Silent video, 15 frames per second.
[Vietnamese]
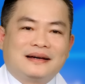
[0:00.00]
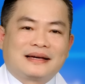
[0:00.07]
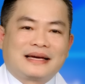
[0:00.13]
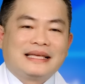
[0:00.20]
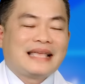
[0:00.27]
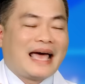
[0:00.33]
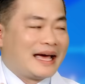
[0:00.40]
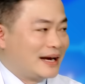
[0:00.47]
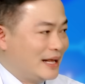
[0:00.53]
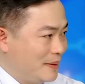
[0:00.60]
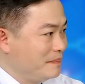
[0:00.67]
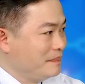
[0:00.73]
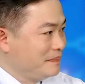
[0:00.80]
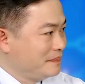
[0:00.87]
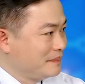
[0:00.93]
cái thang
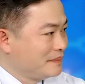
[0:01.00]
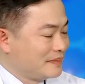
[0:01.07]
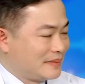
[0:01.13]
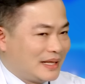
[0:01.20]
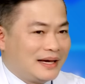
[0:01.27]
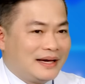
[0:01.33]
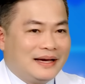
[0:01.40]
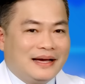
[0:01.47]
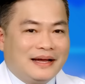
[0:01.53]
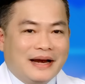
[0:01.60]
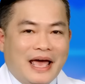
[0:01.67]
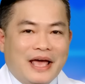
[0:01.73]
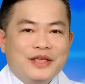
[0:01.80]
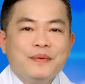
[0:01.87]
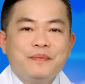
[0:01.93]
điểm
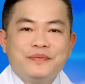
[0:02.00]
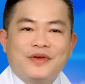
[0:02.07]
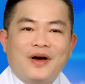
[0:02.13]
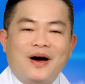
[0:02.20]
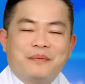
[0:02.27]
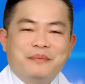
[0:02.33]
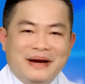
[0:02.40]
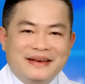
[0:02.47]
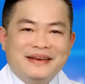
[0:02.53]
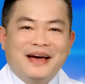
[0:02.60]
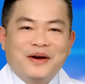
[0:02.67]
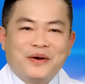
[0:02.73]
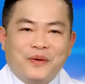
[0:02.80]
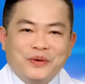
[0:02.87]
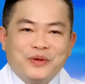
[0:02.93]
để giúp cho bệnh
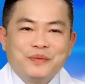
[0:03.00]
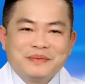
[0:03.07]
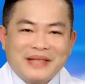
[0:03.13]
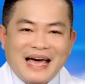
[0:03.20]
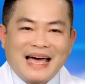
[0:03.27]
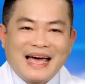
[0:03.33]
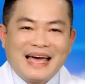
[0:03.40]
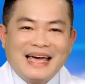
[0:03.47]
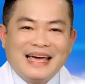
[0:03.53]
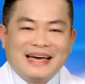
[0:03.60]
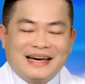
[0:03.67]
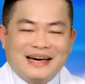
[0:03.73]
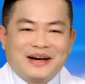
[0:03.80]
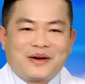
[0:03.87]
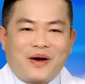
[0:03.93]
nhân của chúng ta
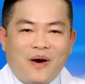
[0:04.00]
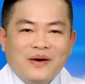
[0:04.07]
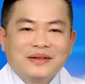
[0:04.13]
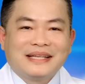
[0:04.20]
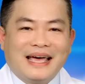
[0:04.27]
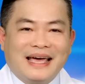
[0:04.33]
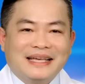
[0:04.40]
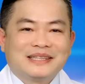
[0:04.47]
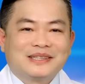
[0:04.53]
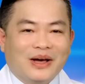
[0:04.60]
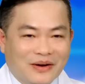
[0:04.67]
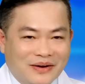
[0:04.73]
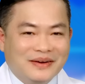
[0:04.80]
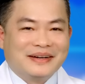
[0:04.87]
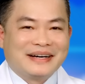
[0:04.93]
có thể
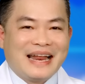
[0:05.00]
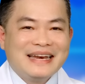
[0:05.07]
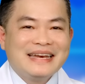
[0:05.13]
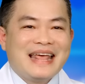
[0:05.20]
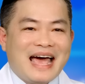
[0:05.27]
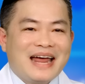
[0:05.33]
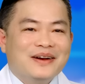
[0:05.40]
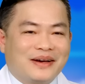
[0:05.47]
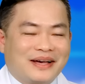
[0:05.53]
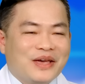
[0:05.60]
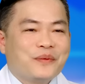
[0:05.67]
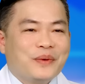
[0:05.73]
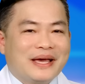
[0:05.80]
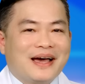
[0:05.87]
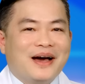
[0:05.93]
tự đánh giá được cái
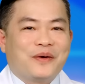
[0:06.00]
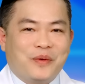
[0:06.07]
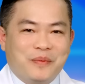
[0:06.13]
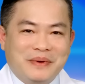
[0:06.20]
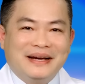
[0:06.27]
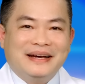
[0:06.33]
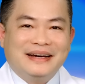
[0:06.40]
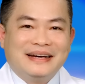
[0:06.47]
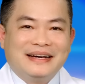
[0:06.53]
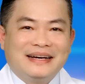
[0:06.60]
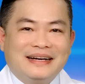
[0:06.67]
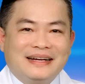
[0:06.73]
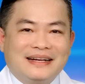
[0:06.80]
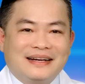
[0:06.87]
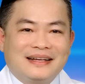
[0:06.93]
nguy cơ của mình.
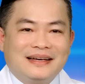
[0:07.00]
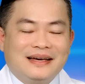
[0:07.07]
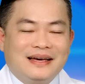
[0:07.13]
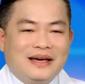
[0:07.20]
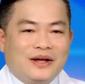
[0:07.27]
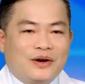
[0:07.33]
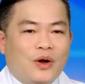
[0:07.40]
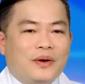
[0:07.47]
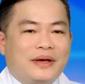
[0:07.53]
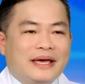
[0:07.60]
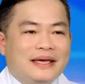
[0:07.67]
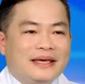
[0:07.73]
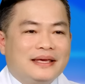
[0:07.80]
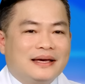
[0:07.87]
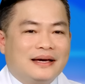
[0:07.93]
Đôi
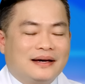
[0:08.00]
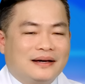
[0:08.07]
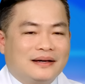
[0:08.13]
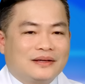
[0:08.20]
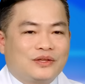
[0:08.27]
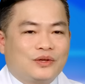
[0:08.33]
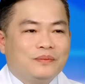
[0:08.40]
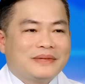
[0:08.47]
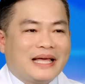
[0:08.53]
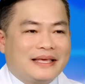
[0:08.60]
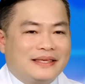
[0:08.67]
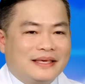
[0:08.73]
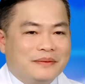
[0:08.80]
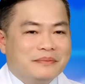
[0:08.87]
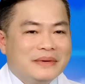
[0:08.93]
khi chúng ta
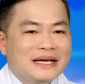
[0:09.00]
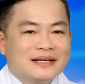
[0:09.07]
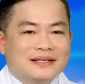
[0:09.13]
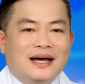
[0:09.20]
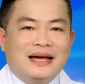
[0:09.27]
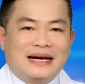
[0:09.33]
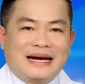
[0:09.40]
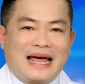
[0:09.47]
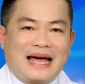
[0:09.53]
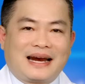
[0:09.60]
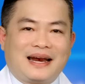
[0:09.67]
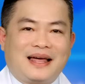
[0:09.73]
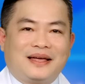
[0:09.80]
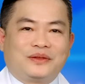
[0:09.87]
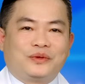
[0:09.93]
chỉ biết rời rạc
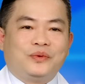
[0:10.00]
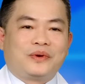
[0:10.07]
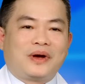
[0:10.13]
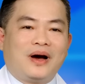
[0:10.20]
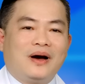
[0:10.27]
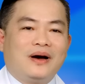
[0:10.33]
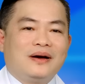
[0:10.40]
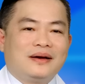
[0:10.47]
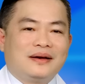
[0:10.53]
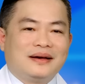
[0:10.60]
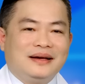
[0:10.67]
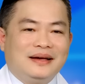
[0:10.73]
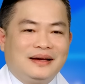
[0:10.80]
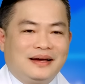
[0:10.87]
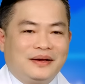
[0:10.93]
là tôi có
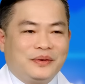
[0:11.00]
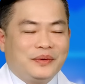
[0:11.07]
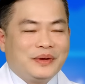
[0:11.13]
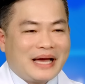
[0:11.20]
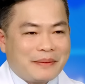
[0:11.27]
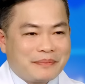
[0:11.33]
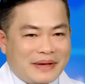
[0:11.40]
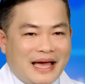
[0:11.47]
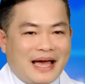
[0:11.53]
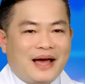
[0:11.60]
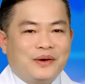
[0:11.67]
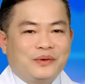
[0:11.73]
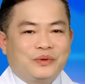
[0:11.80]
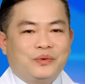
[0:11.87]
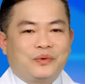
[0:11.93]
huyết áp
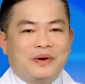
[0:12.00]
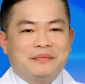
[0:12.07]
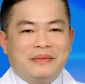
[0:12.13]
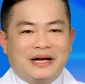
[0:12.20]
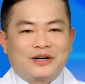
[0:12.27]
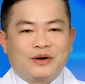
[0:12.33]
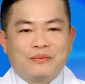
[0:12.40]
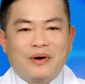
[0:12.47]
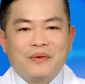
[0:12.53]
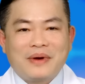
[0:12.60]
cao, tôi có mỡ trong máu